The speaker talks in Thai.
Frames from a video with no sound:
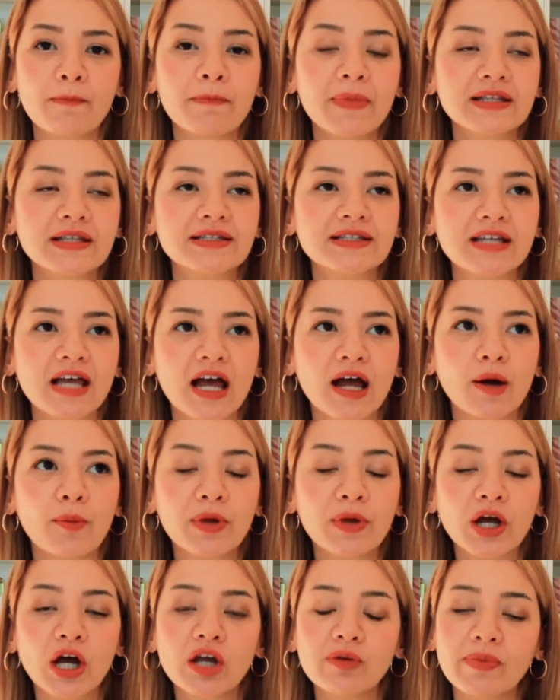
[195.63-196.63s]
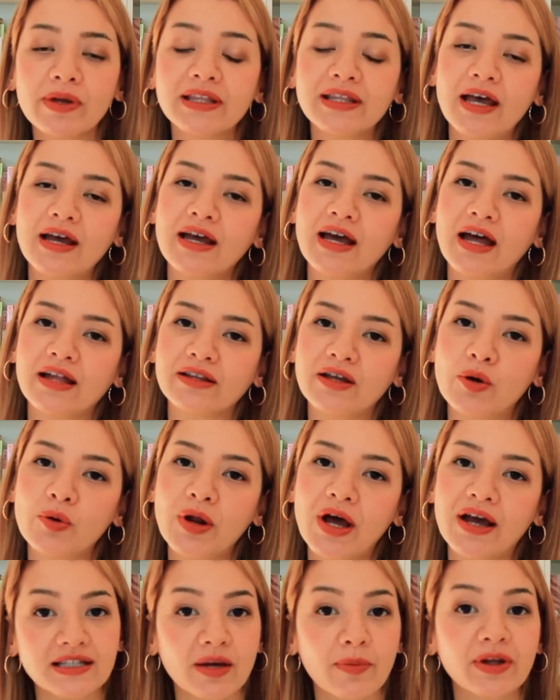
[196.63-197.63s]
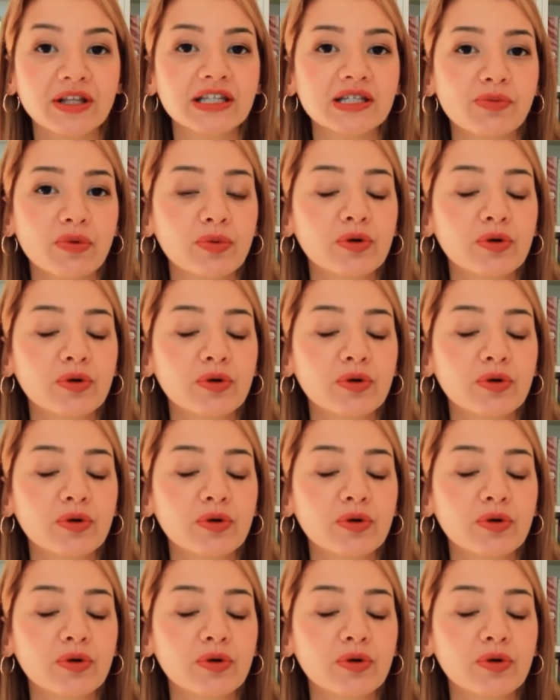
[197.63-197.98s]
มันจะไม่ค่อยเป็นทางการเท่าไหร่สามารถที่จะไป